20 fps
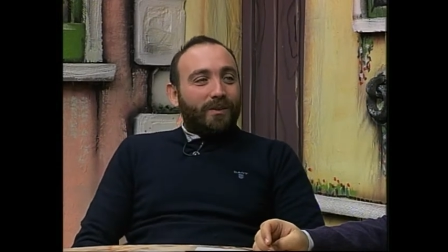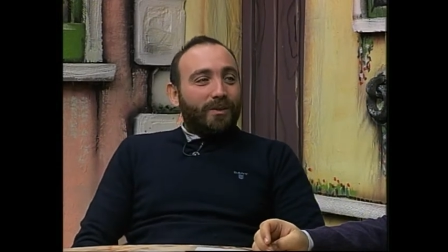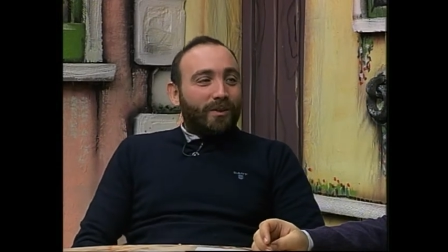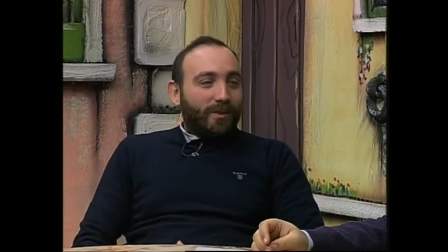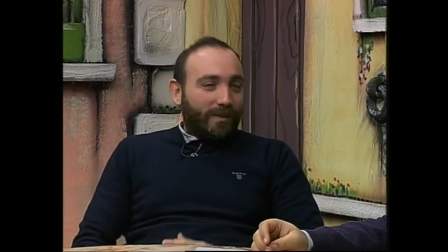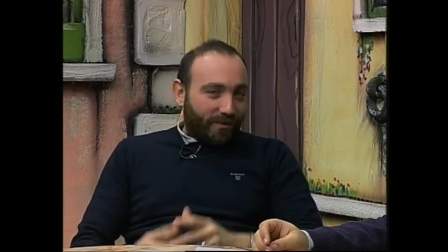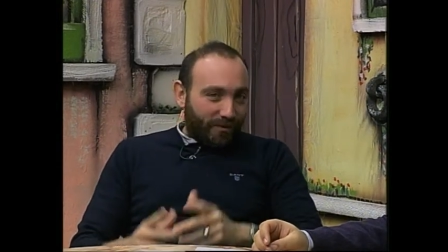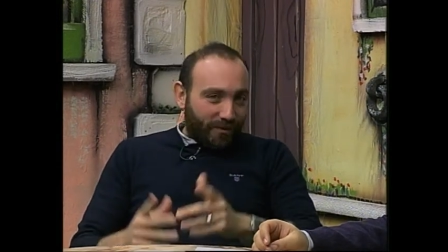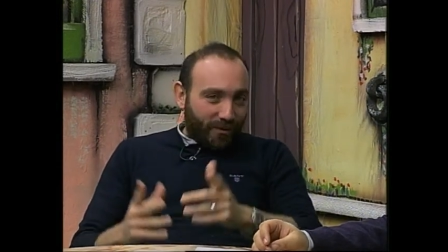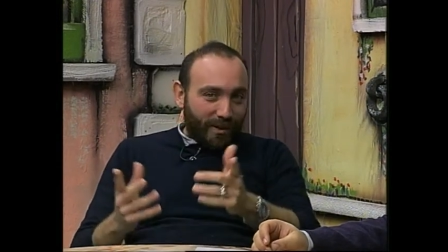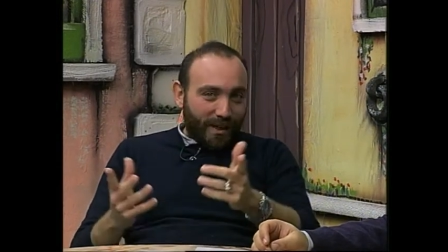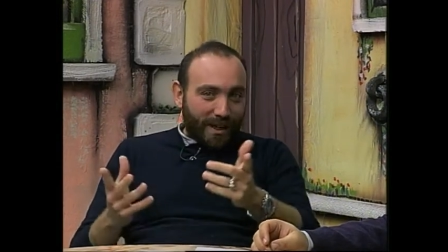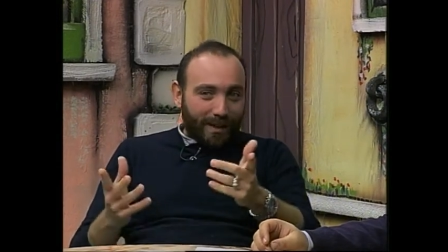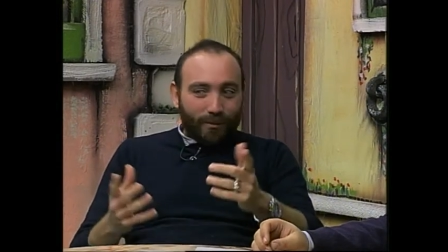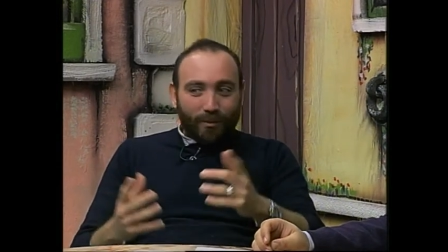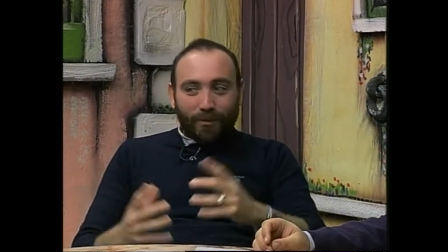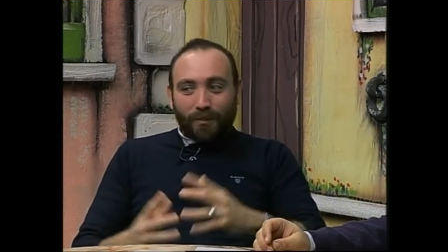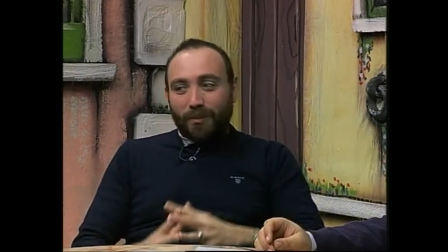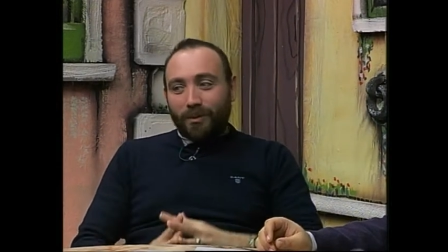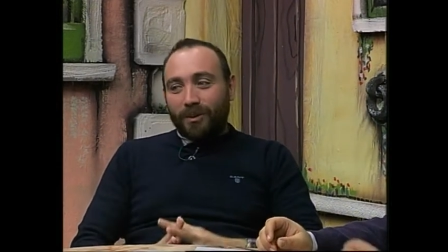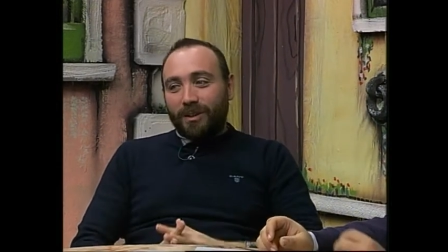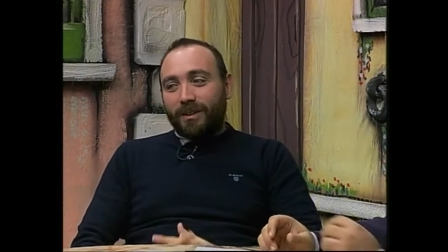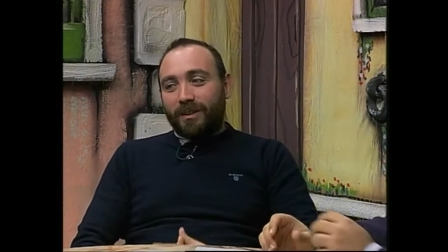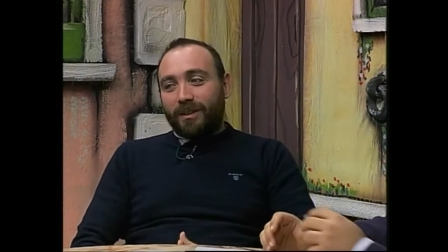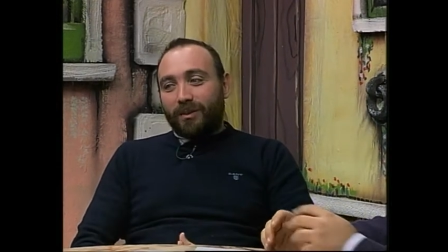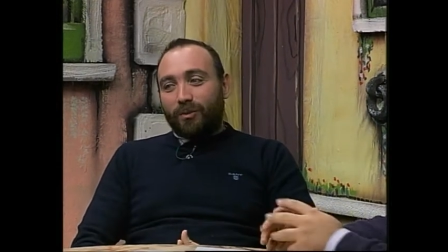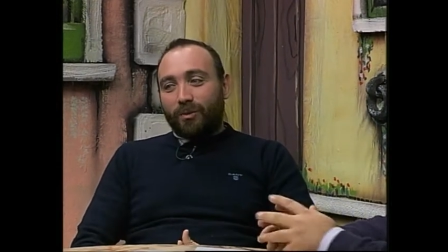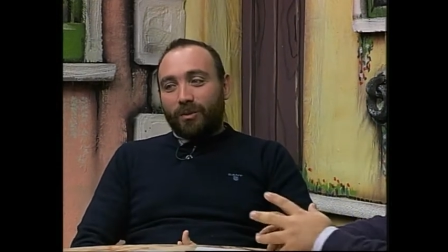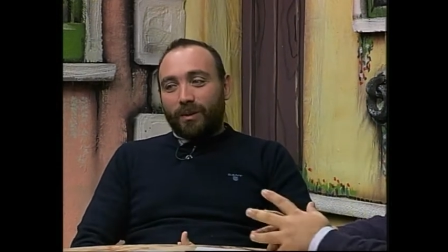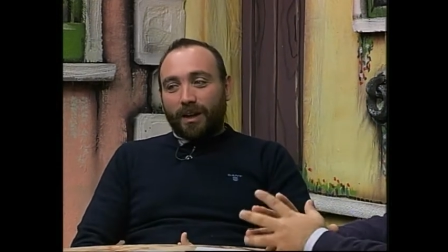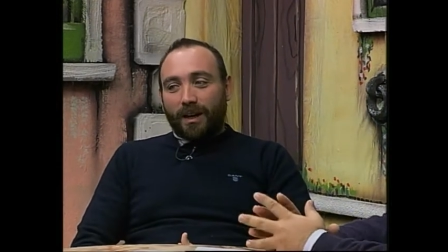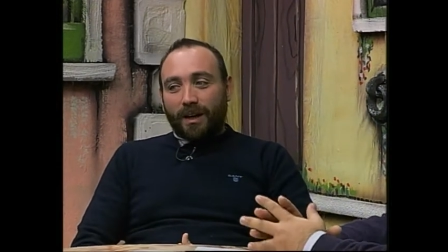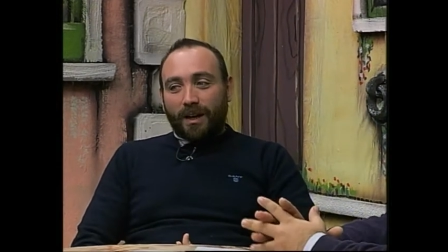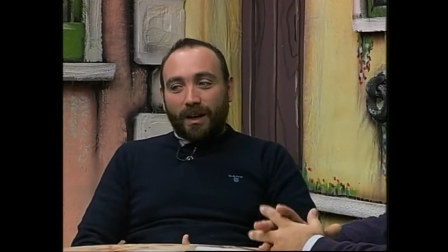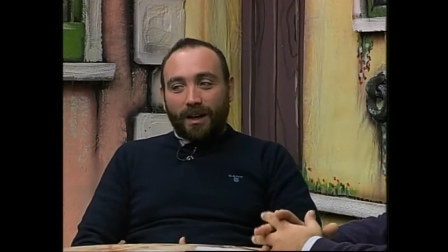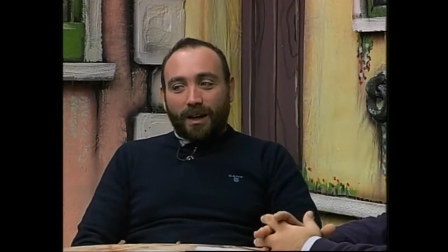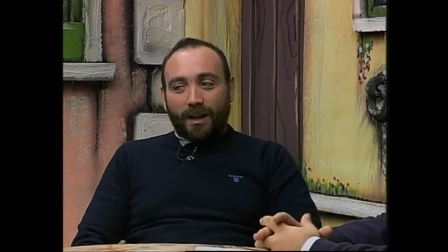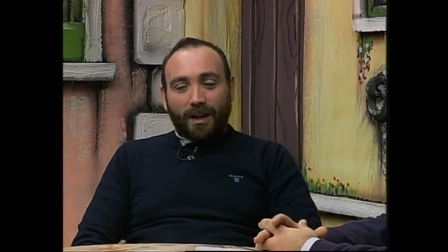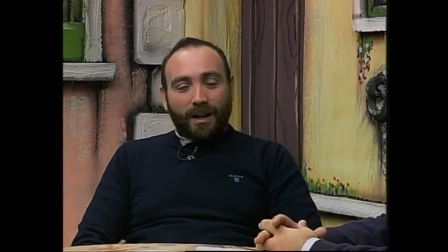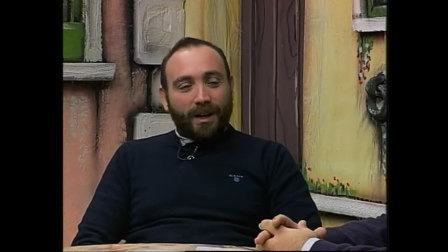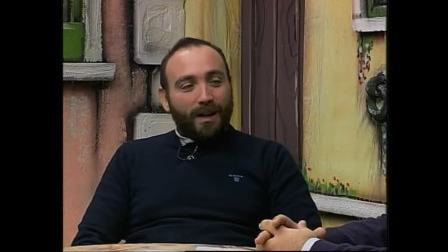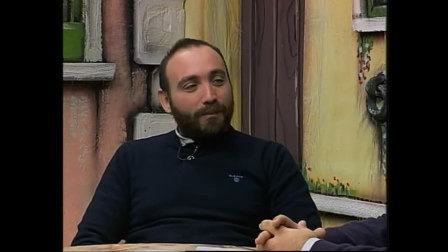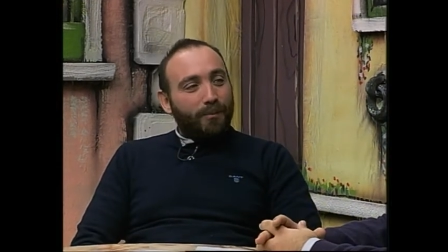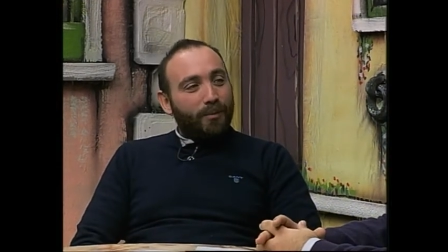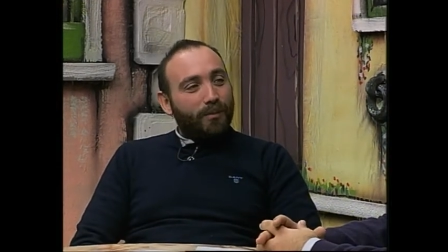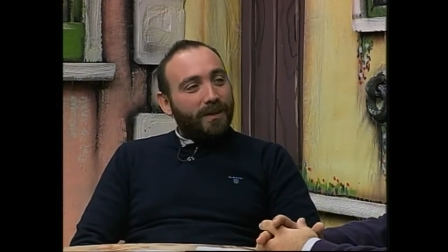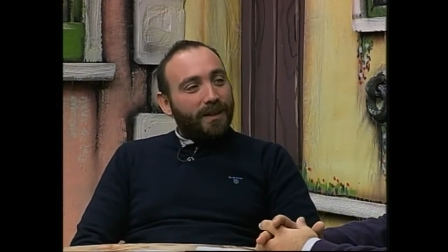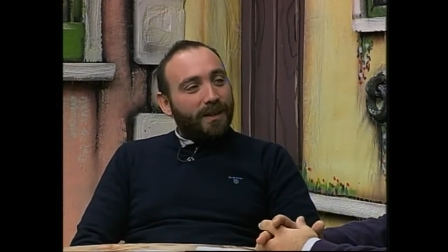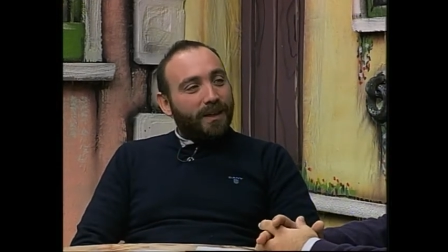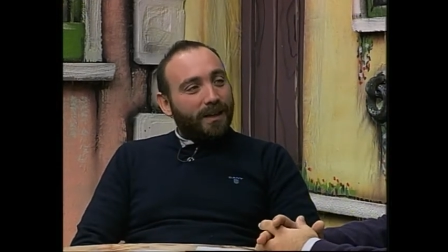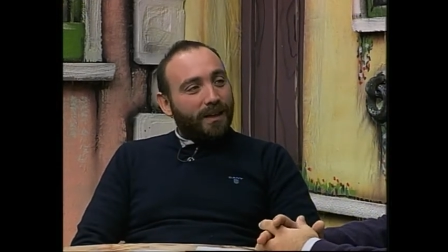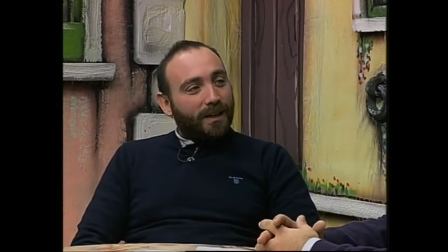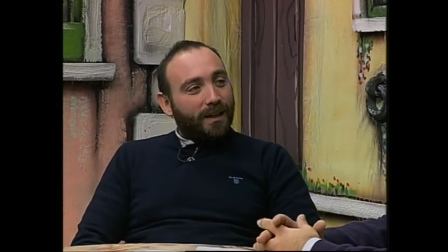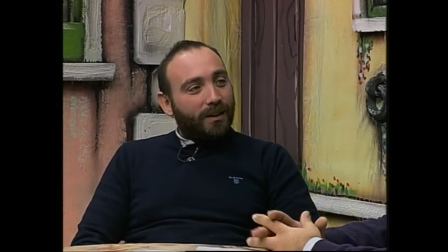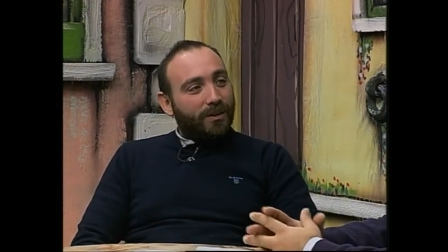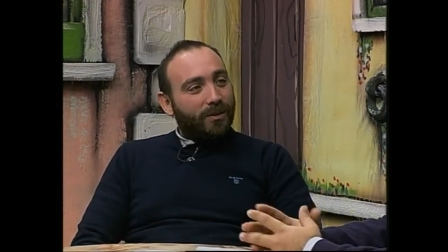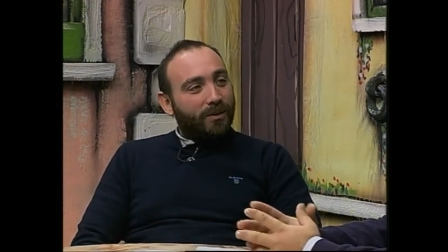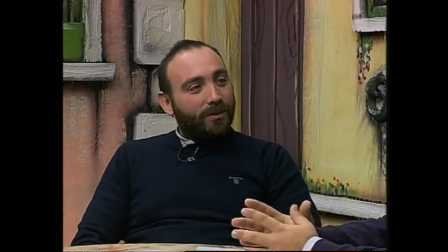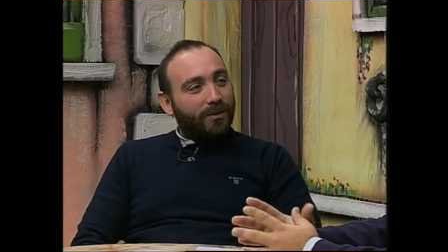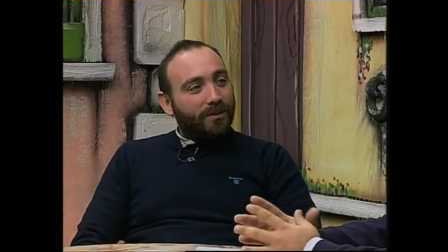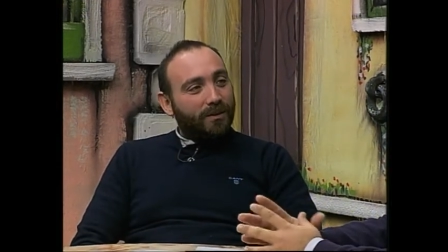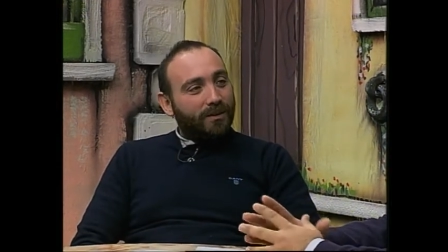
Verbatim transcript: Invogliamo un po' gli editori a, a pubblicare certo, racconti. Io